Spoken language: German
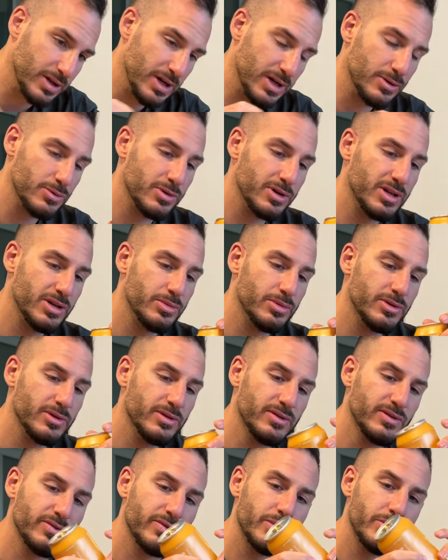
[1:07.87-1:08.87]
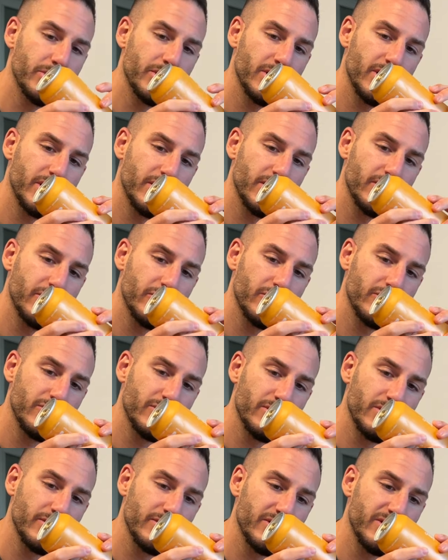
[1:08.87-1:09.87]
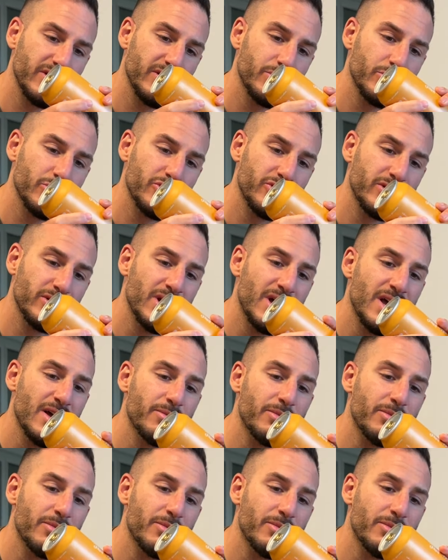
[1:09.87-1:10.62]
gang und gäbe ist, weil man ja eigentlich auf Zucker verzichten möchte.